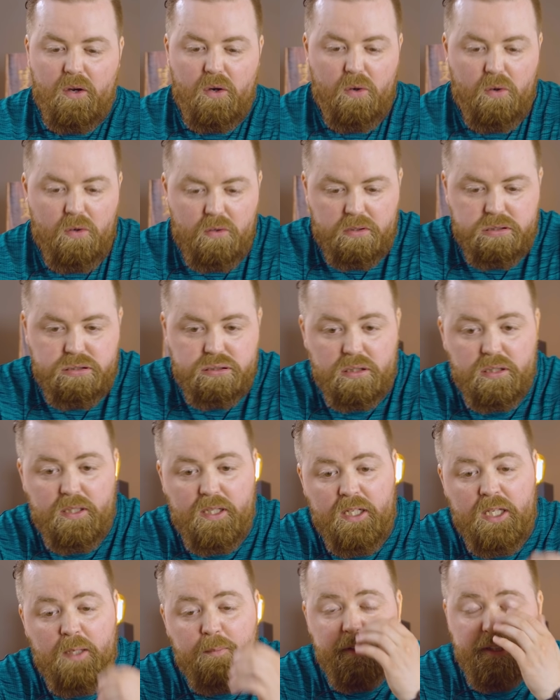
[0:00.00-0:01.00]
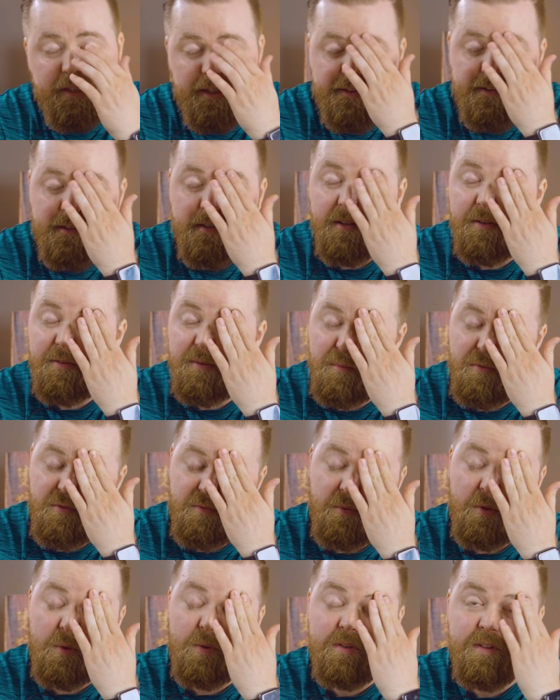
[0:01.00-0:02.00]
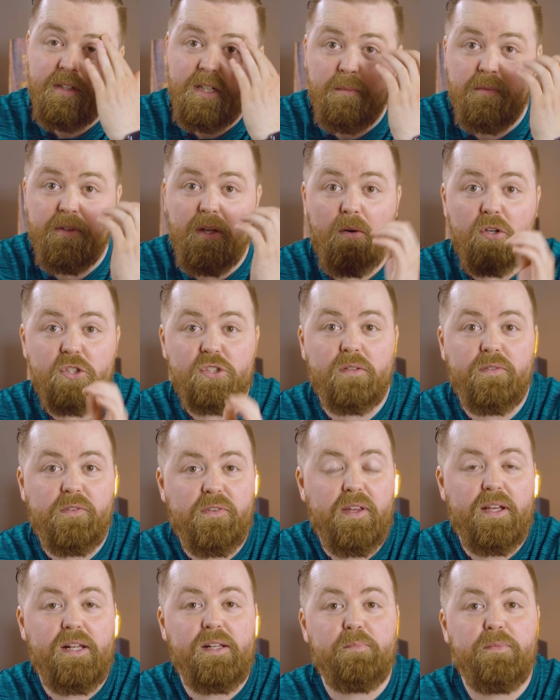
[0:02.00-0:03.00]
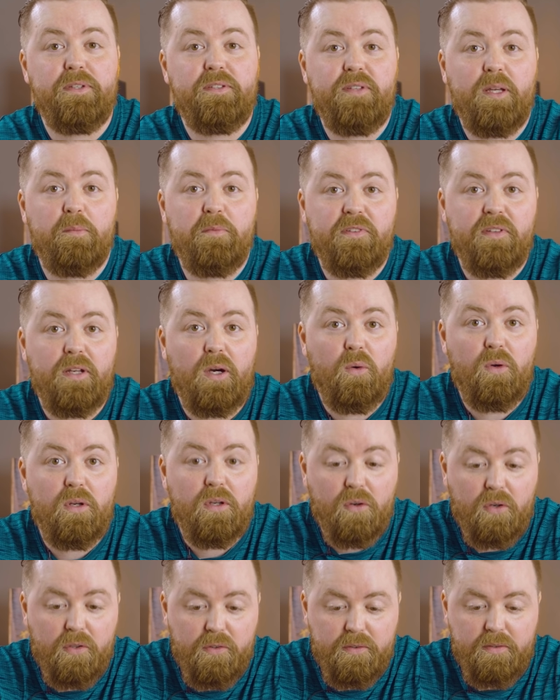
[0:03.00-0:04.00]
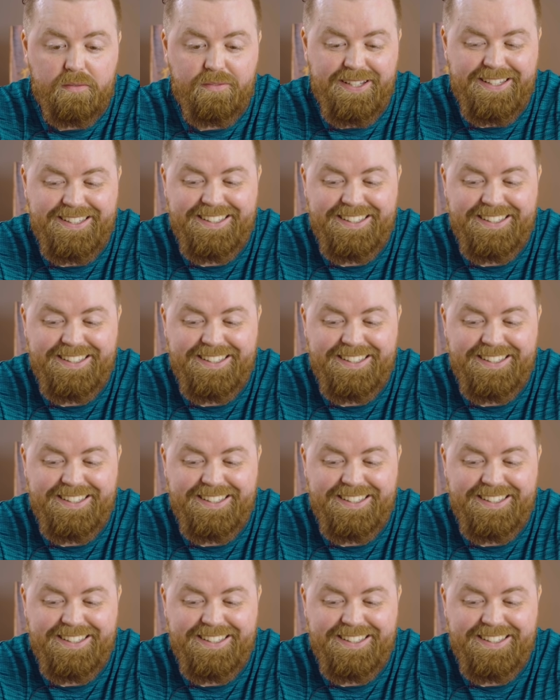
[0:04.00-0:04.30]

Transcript: Puh, nachdem ich jetzt fünf Minuten in einem Sauerstoffzelt mich wieder ein bisschen erholen konnte,